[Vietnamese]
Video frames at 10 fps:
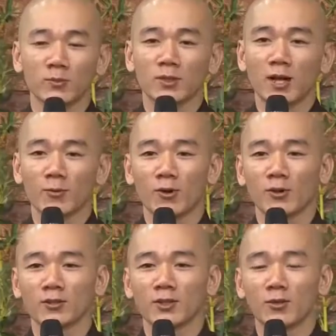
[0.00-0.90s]
cũng như học
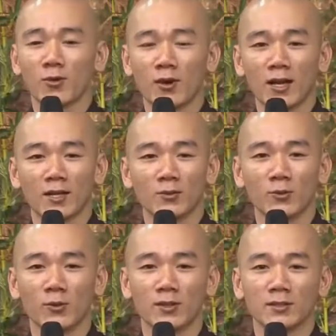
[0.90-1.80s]
hỏi tinh hoa
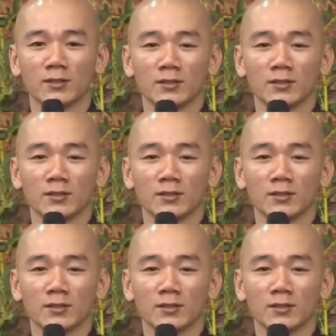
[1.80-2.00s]
của